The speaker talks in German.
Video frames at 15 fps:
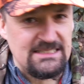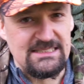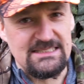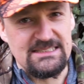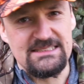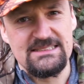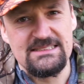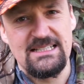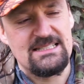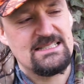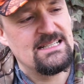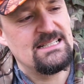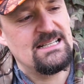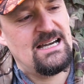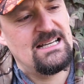äh, das
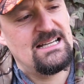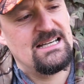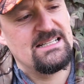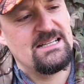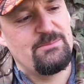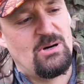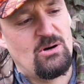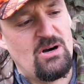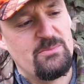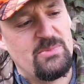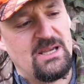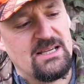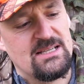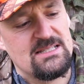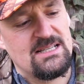Geniale an der
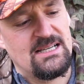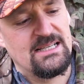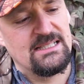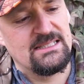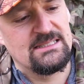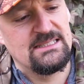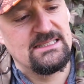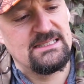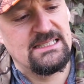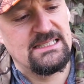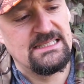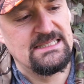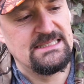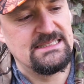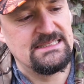Powerbank ist eigentlich,
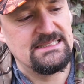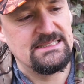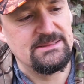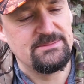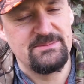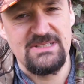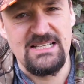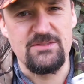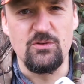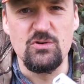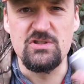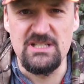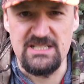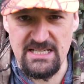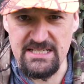äh, es
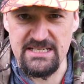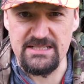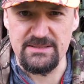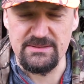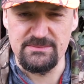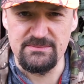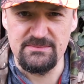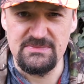funktioniert ja jede.